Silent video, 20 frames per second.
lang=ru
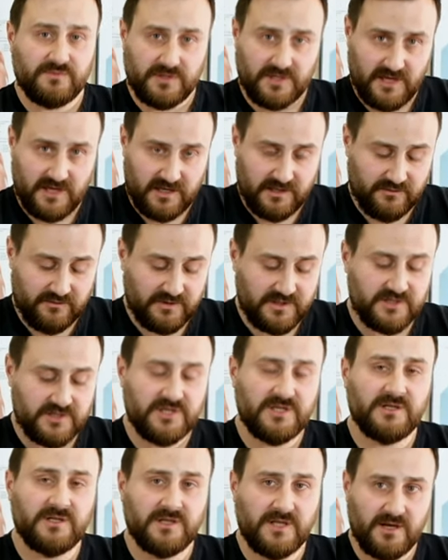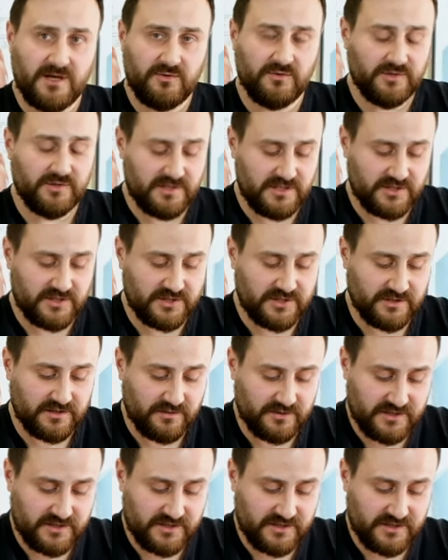вот как он лежал, так он и лежит.